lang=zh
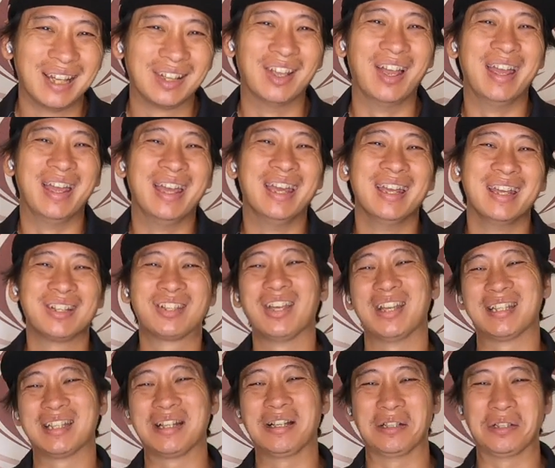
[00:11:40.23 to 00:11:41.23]
对，所
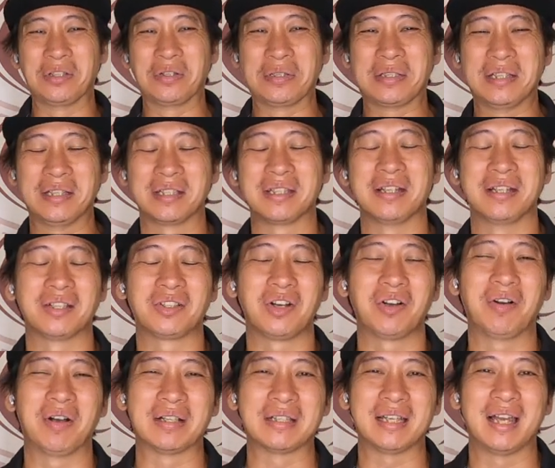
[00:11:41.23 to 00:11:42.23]
以这个东西，这个
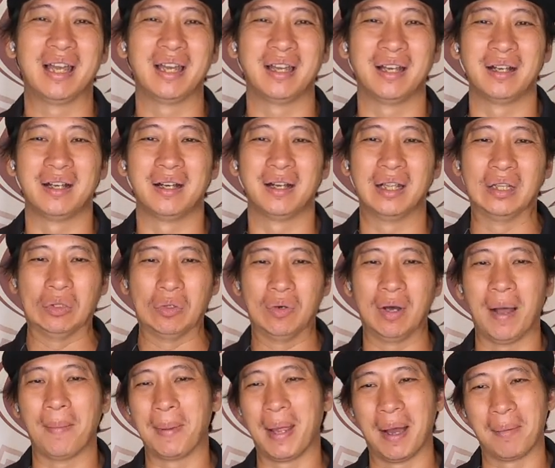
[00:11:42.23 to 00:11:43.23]
状况在呃很多
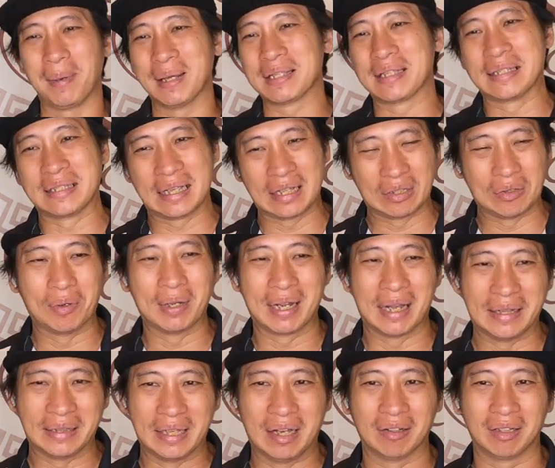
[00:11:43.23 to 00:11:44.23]
阿比阿妈身上都会
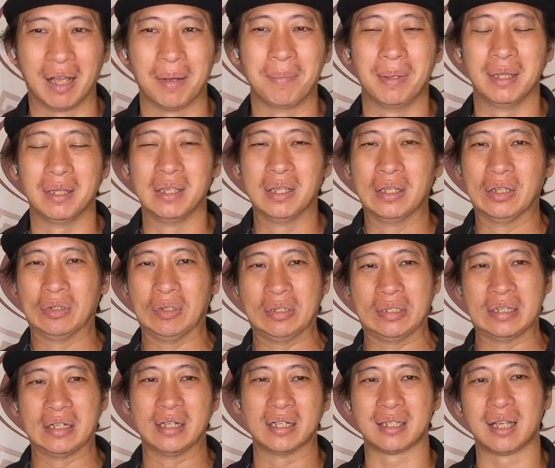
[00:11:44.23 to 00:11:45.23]
看到，他们对
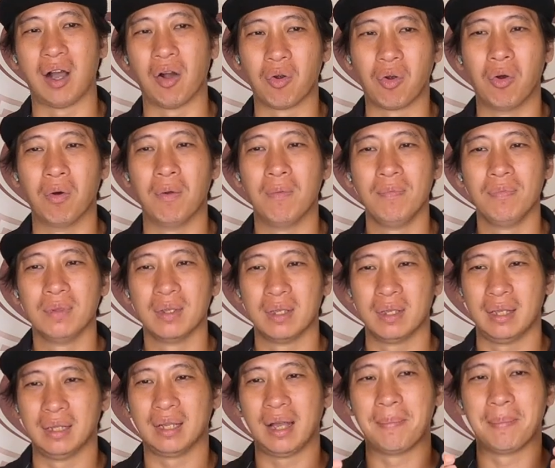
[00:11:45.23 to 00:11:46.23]
这个操控
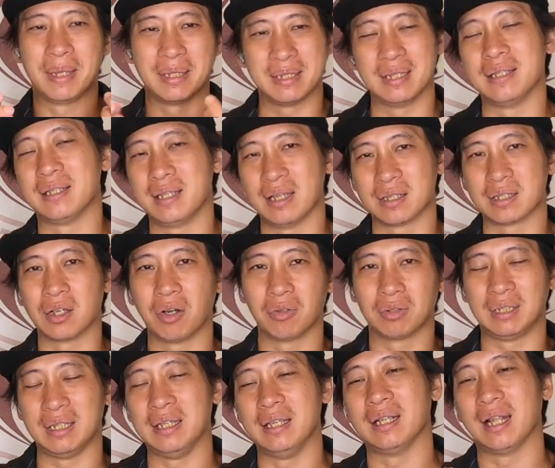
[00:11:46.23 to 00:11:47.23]
一旦没信心的时
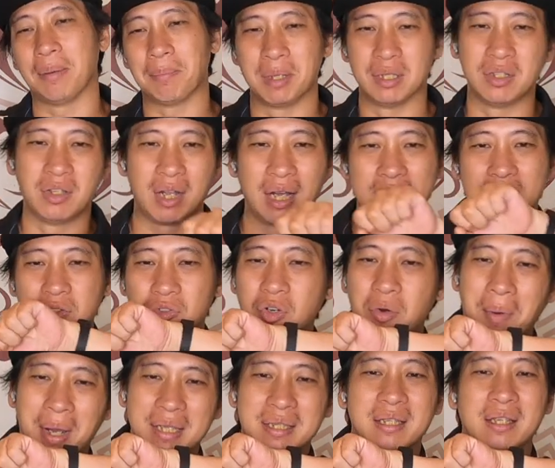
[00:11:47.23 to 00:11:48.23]
候，第一他们就开始
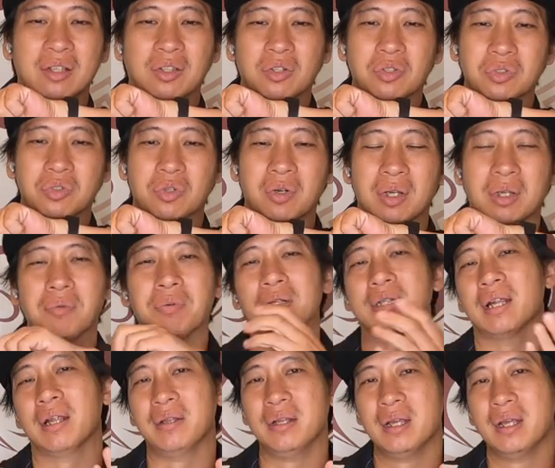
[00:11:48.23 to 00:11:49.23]
做外倾动作，因为
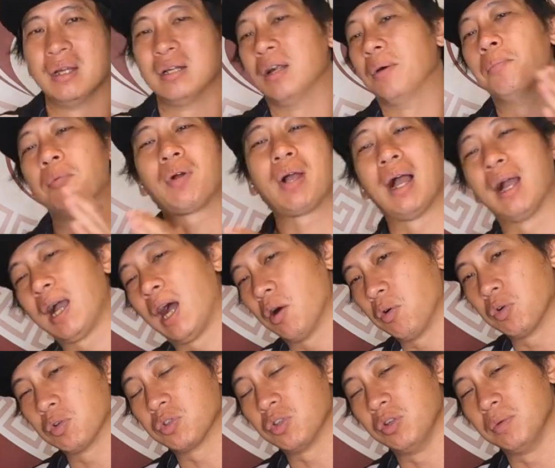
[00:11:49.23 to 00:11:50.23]
人人不敢
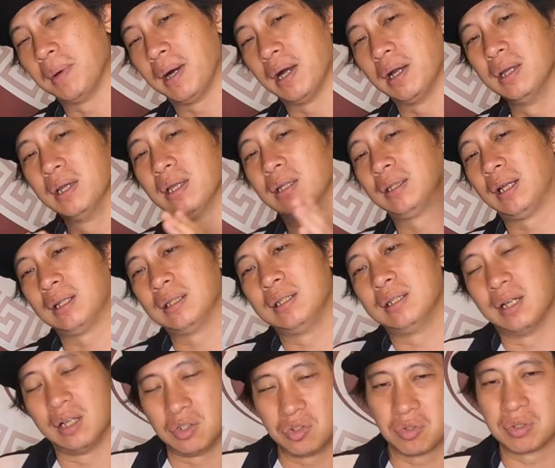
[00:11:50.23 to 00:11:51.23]
靠过去嘛。当你
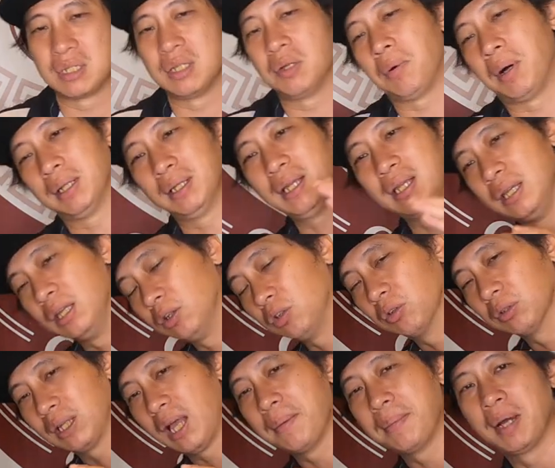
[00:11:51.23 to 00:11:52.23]
人重心往内移
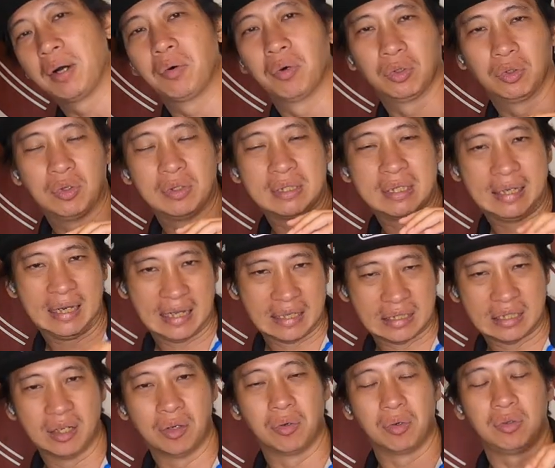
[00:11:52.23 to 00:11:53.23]
动，代表我对这辆
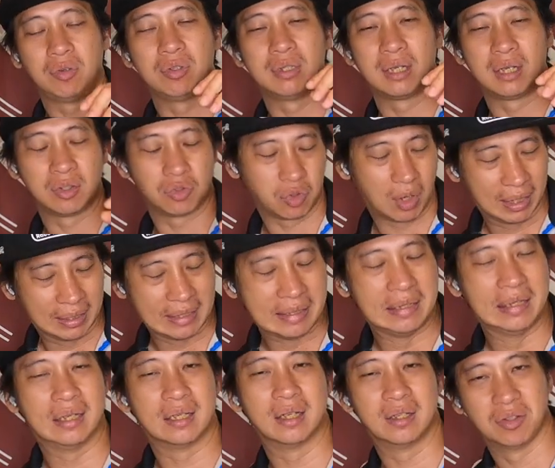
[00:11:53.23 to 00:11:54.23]
车，我对这个抓地
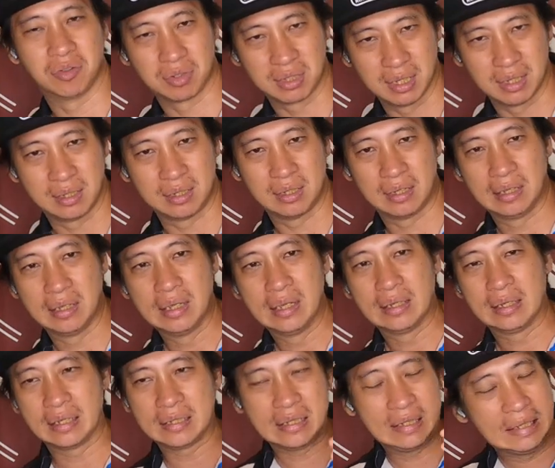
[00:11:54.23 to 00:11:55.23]
力更有信心。
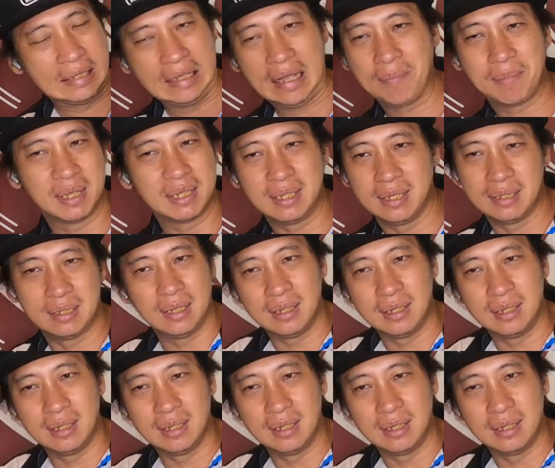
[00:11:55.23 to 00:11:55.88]
但是你一旦没信